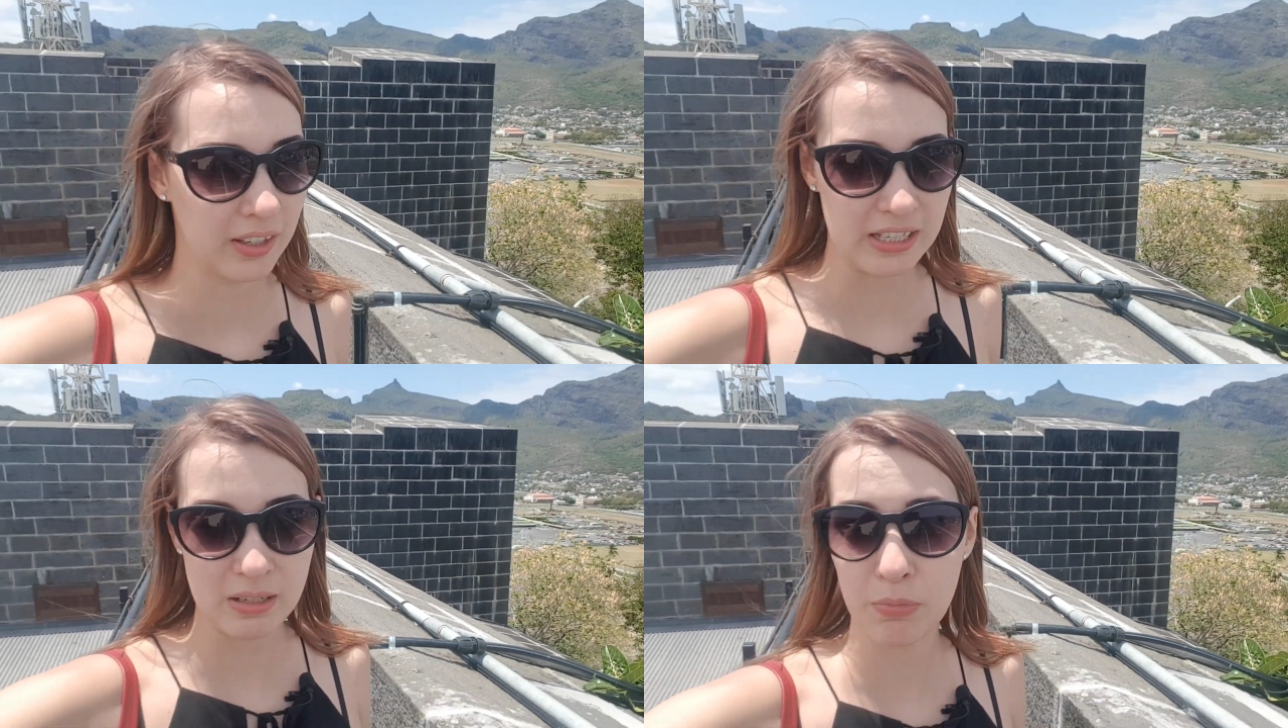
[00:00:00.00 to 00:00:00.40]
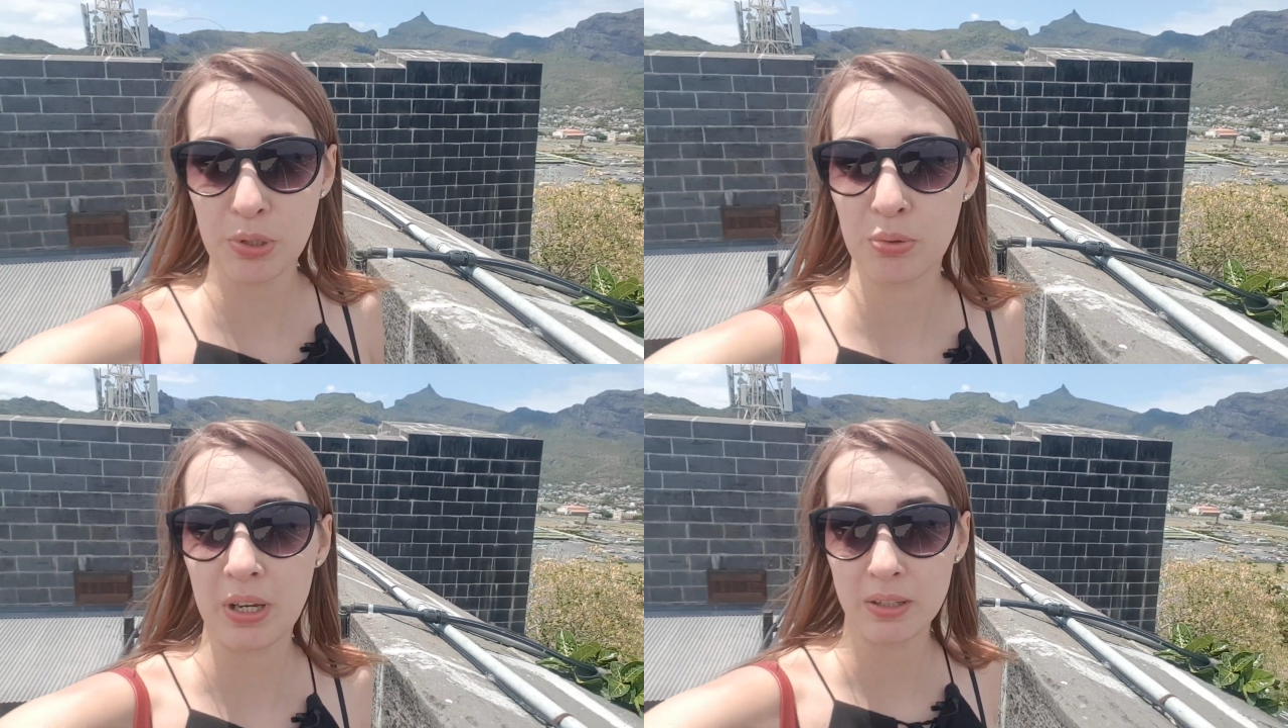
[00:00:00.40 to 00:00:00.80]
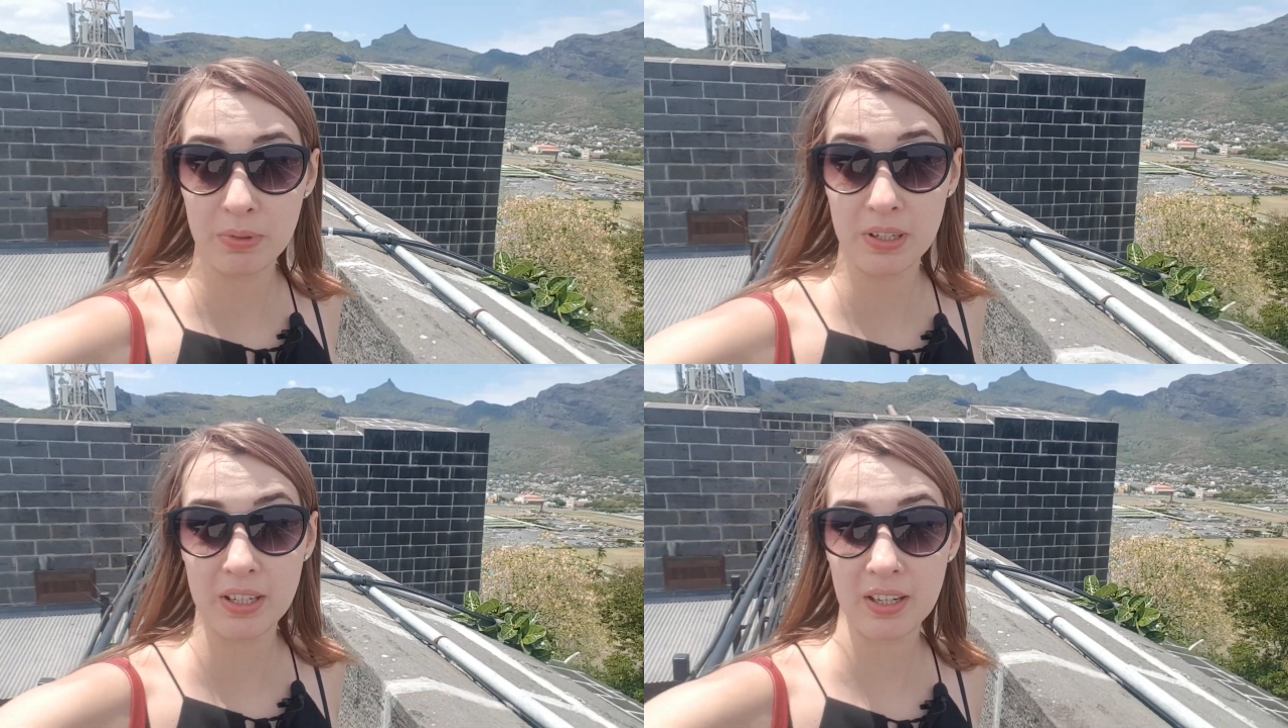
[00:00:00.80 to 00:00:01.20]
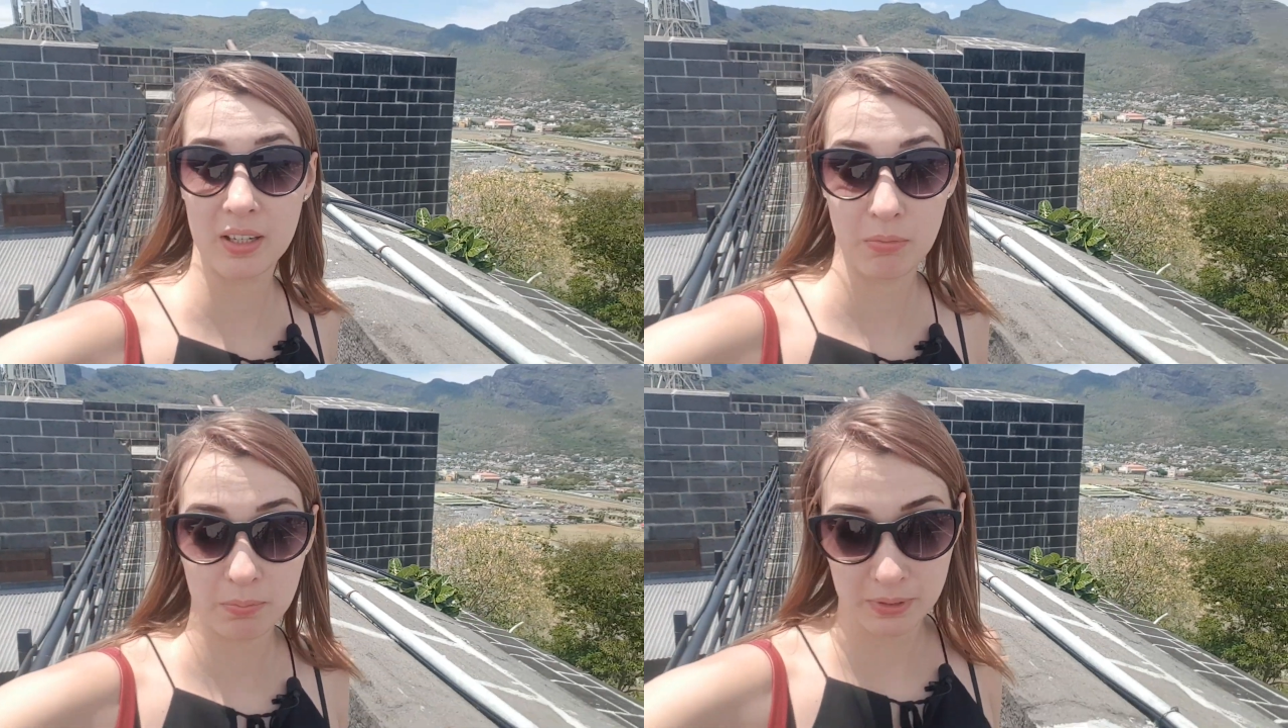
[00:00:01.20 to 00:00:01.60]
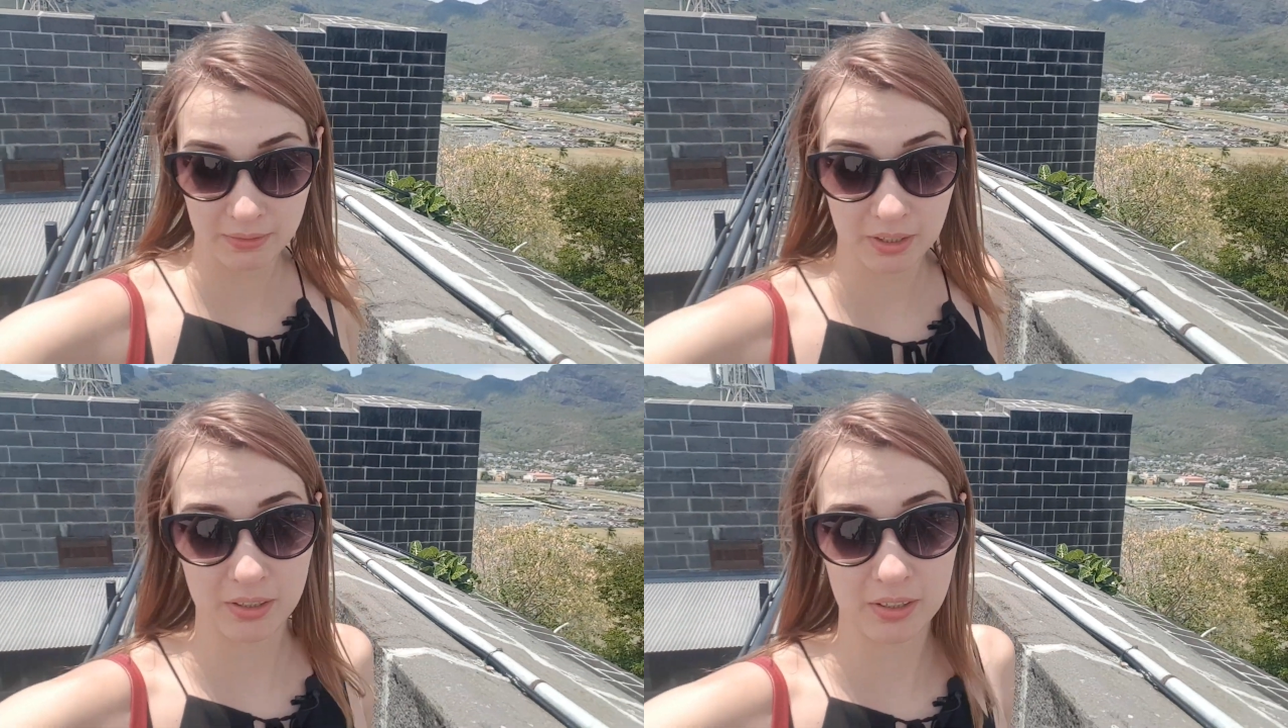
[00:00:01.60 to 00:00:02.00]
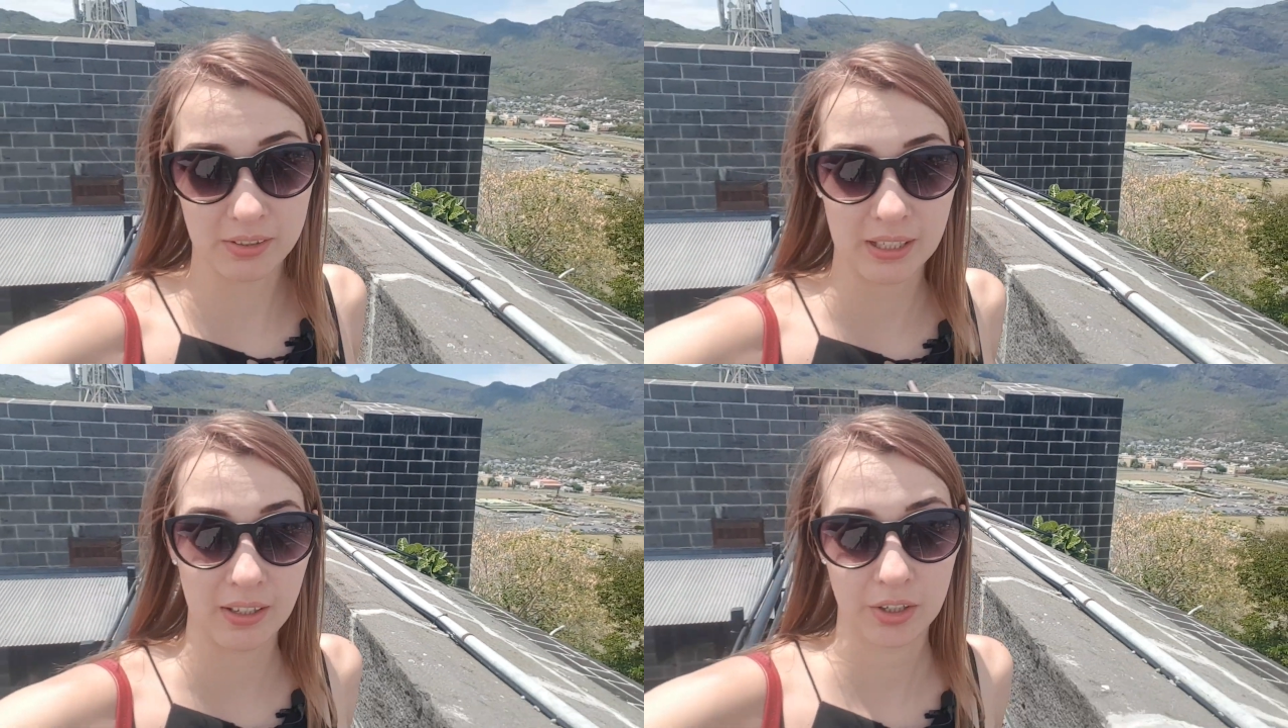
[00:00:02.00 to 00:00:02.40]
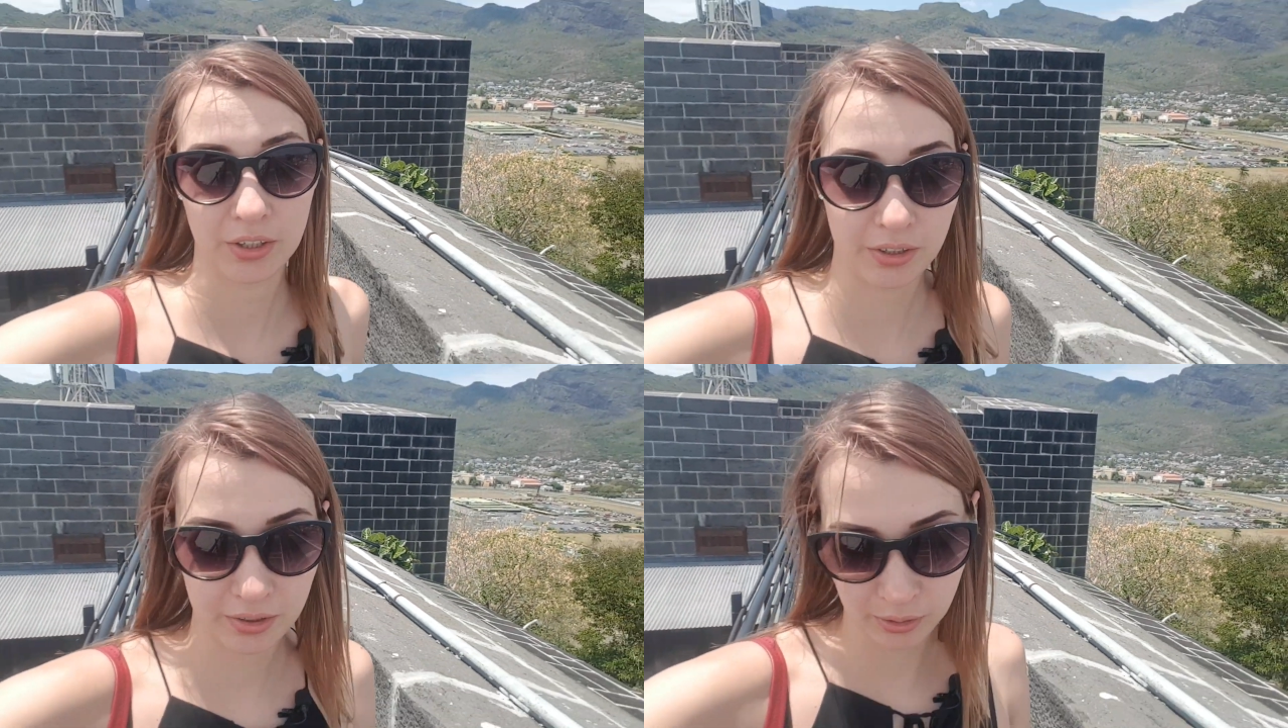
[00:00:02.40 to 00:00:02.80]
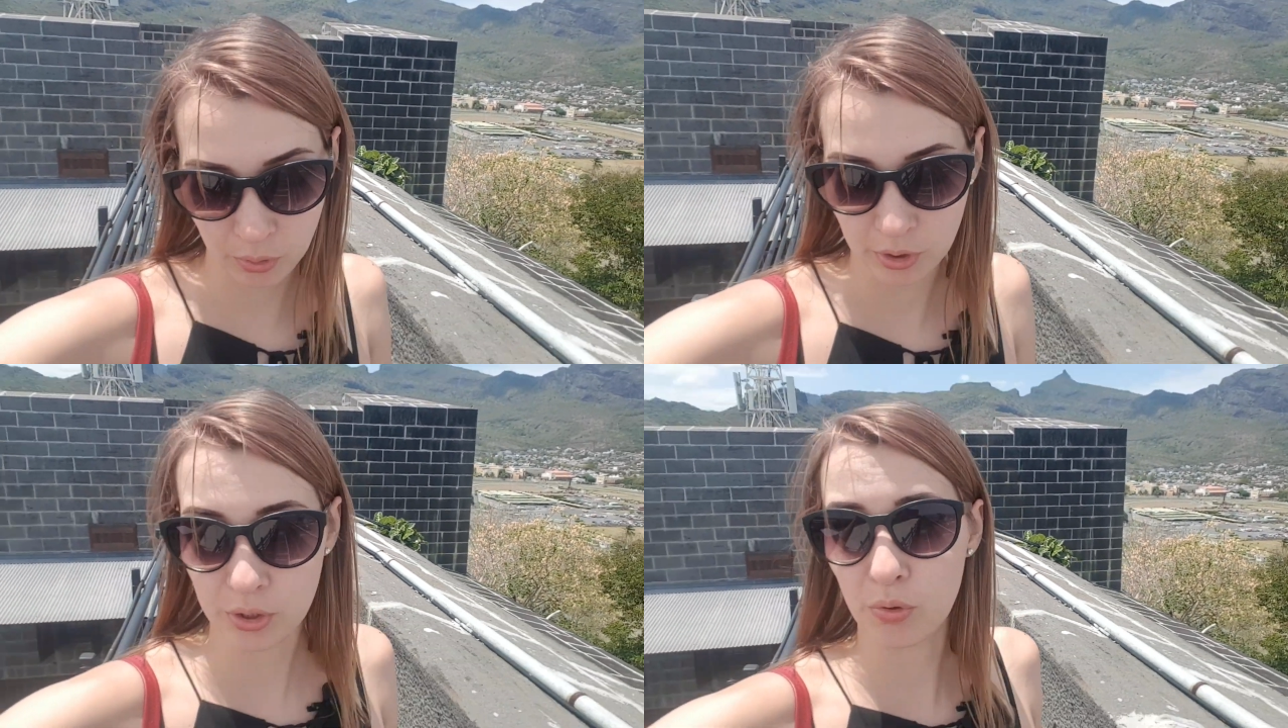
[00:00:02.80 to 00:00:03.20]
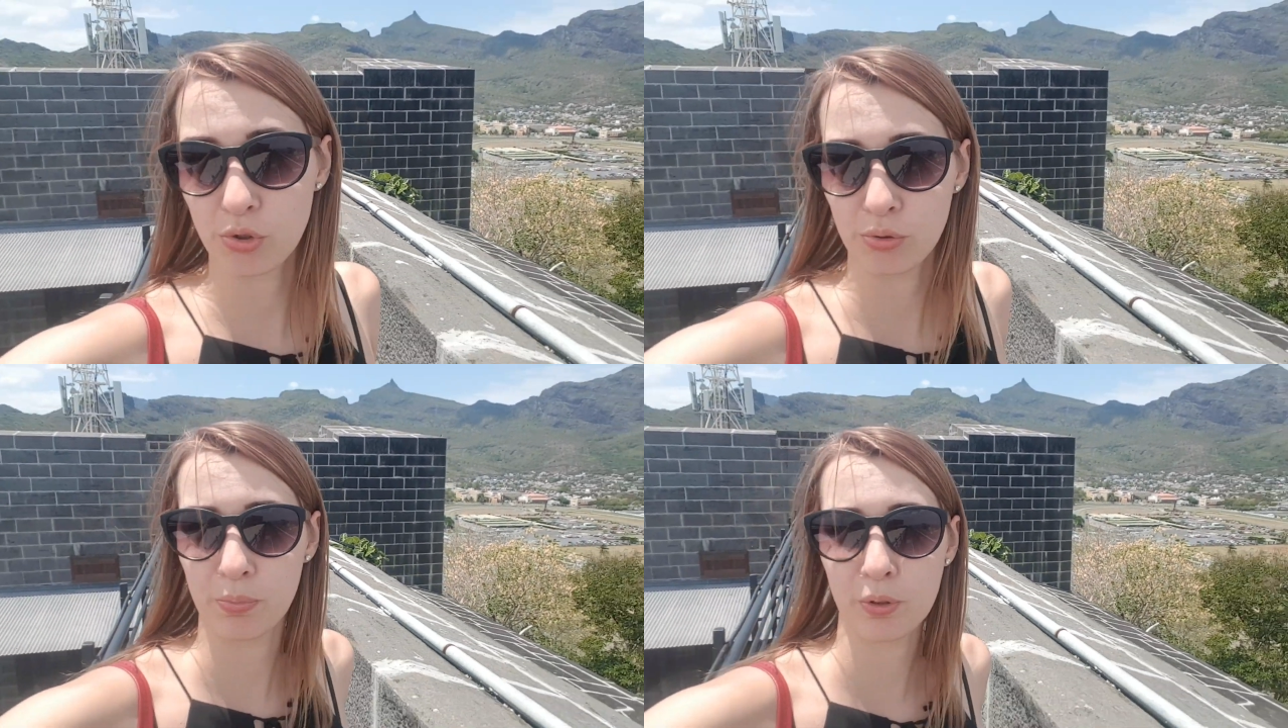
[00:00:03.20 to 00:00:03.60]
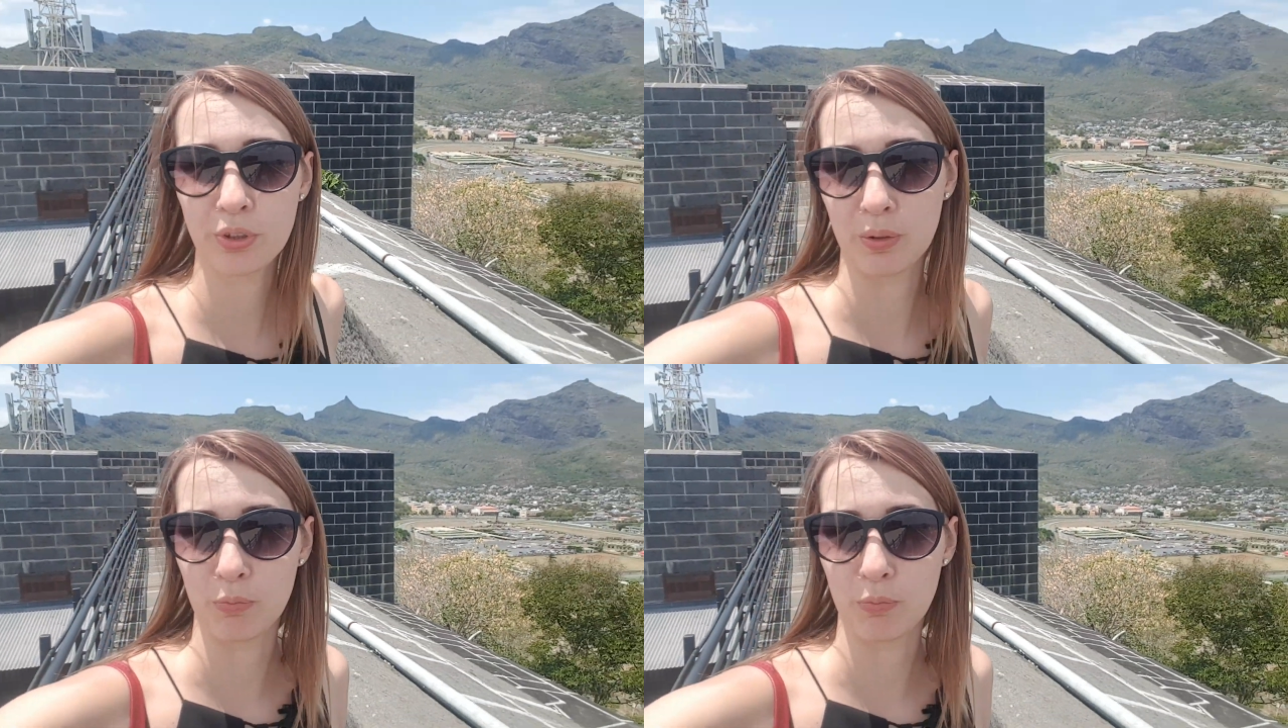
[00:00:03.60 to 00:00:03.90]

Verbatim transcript: Если бы мы сюда не приехали, мы бы, наверное, составили не такое не очень полное,